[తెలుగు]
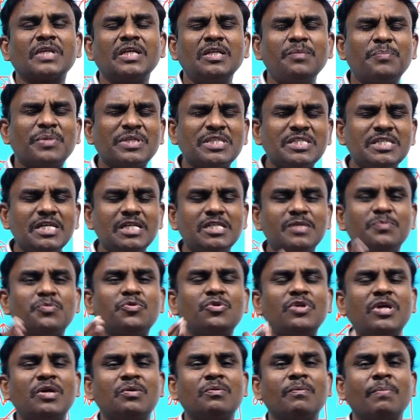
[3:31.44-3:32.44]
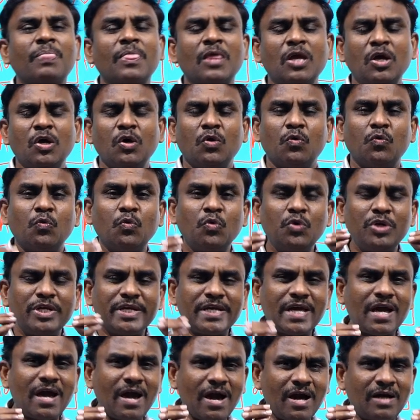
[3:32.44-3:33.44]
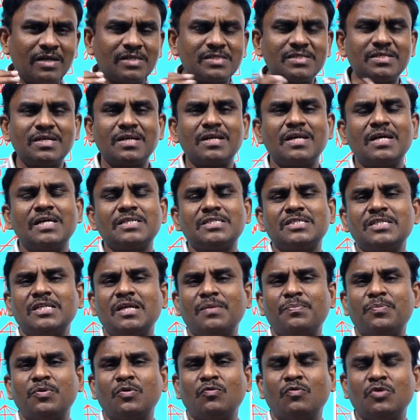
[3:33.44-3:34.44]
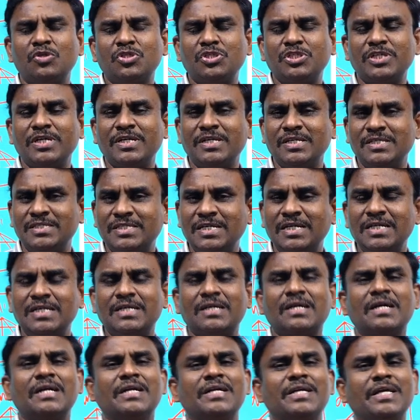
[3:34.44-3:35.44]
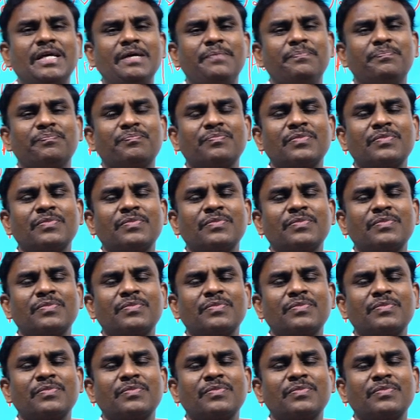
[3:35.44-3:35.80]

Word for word: నేను ప్రతిసారి చెప్తున్నాను ఊరికే ఆన్సర్ రాసినప్పుడు వచ్చే రిజల్ట్ కంటే